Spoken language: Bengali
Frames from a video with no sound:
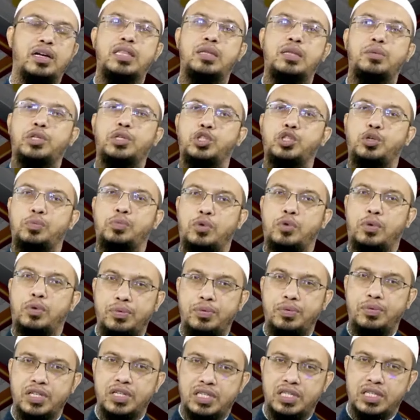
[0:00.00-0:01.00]
নেতিবাচক
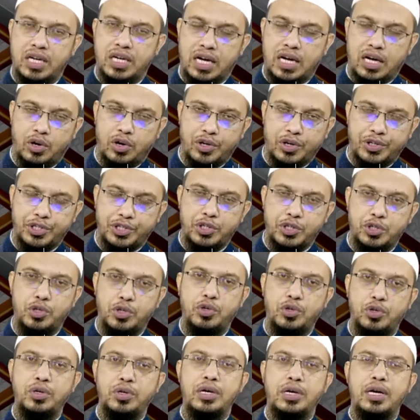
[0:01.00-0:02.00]
প্রভাব সৃষ্টি না হয় সেজন্য